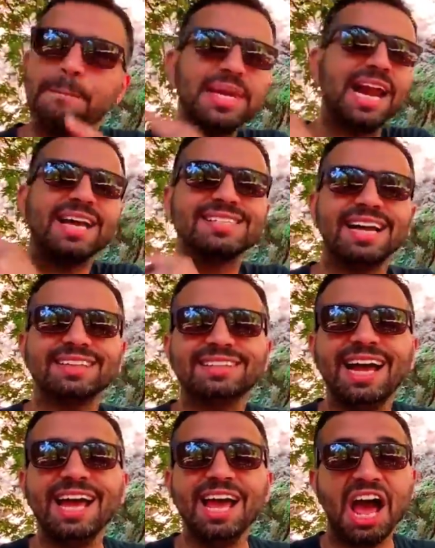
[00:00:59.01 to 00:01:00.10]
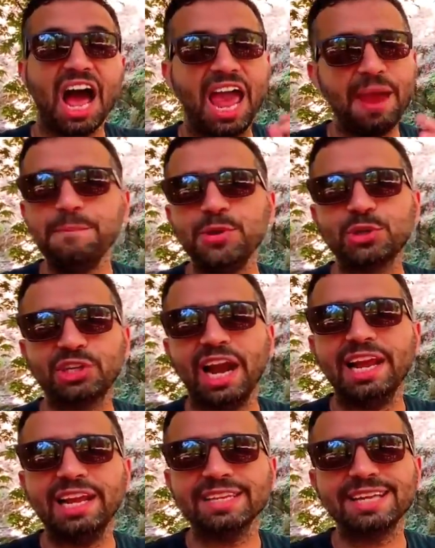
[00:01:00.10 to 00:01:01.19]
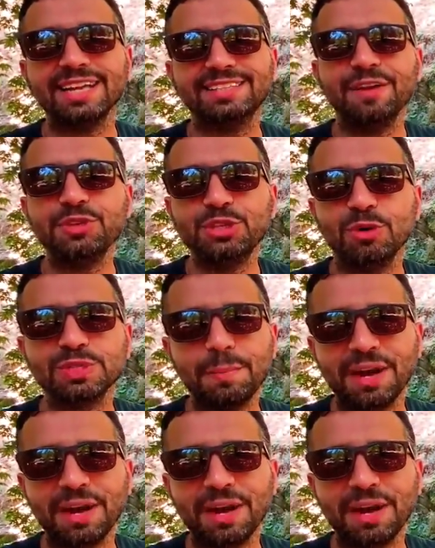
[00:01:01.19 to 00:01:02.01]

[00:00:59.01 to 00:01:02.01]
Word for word: Birazdan da en büyük şelaleyle zaten videomuza